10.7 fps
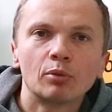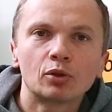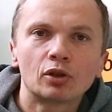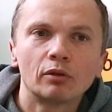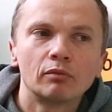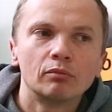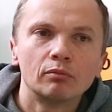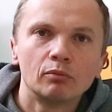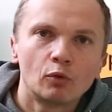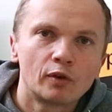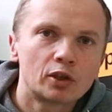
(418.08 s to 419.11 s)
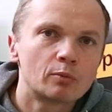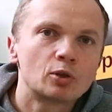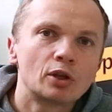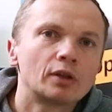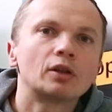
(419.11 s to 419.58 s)
Piotrze mm,
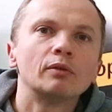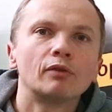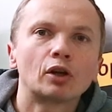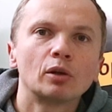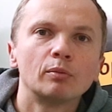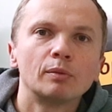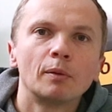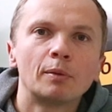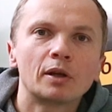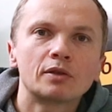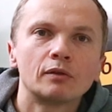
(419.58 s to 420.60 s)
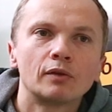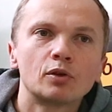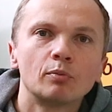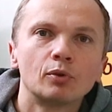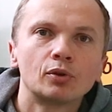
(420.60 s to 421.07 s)
uważam, że nad tym warto by
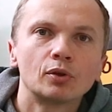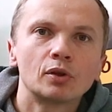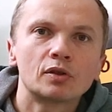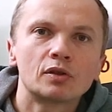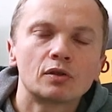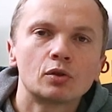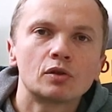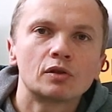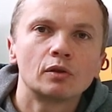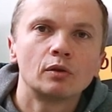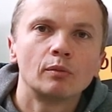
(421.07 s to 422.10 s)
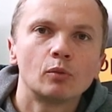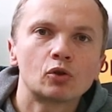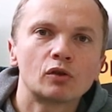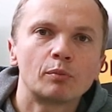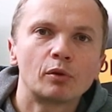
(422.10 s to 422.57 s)
popracować, bo to jest coś, co
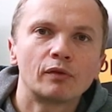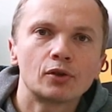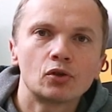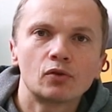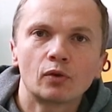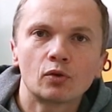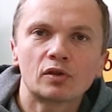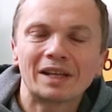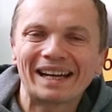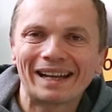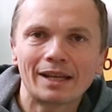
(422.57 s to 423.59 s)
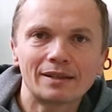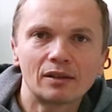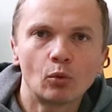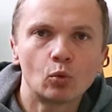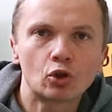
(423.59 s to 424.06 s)
może wprowadzić w
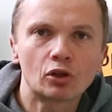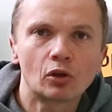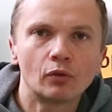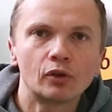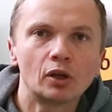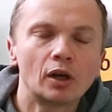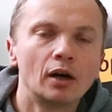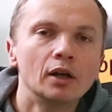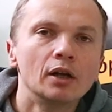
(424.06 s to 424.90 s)
konsternację użytkownika.